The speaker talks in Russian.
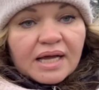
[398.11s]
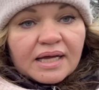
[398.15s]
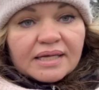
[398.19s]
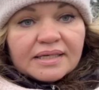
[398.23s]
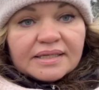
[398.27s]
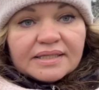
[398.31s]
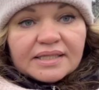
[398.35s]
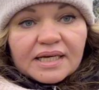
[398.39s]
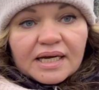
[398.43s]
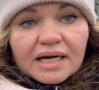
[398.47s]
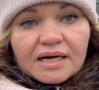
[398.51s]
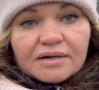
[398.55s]

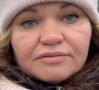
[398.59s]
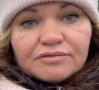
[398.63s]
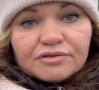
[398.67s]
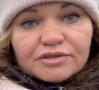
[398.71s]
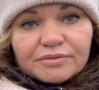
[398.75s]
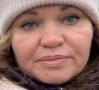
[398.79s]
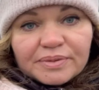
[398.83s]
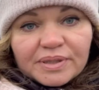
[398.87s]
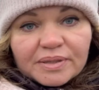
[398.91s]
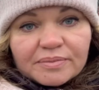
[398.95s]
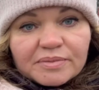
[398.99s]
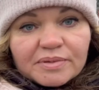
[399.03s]
Я
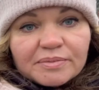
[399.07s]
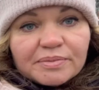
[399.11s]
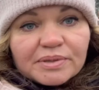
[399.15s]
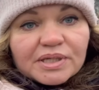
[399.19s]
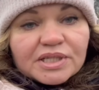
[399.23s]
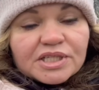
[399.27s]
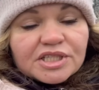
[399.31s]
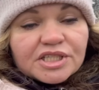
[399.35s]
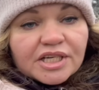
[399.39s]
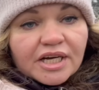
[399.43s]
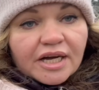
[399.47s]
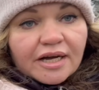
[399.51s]
вот прям
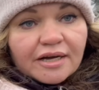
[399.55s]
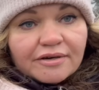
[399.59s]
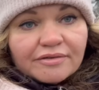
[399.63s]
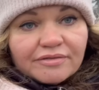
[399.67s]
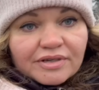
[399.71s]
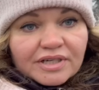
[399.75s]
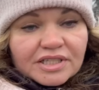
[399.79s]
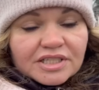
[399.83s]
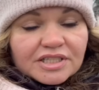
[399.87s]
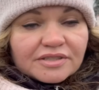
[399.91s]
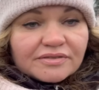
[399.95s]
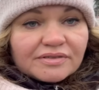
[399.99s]
обращаю
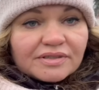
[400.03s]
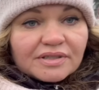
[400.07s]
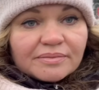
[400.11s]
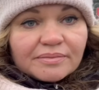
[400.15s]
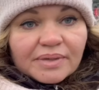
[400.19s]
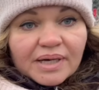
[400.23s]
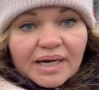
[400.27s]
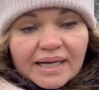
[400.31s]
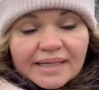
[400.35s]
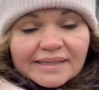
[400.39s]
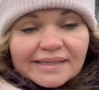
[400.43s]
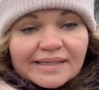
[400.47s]
ваше
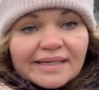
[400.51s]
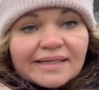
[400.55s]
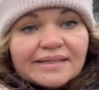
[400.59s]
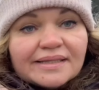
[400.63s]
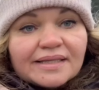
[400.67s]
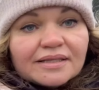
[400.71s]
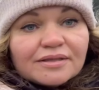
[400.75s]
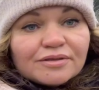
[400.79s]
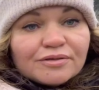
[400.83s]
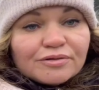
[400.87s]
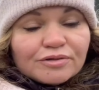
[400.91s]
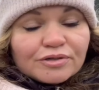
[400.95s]
внимание
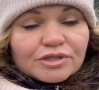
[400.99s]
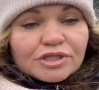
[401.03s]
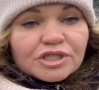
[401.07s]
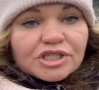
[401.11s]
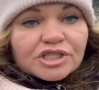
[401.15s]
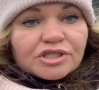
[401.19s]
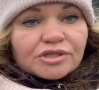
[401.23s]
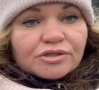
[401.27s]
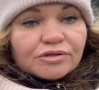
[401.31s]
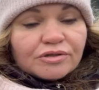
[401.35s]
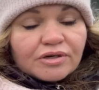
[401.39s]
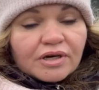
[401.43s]
на то,
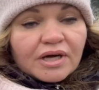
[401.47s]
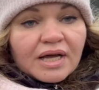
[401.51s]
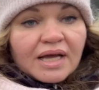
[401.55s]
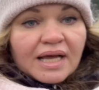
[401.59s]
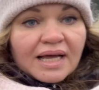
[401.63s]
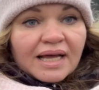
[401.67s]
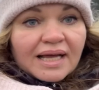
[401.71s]
что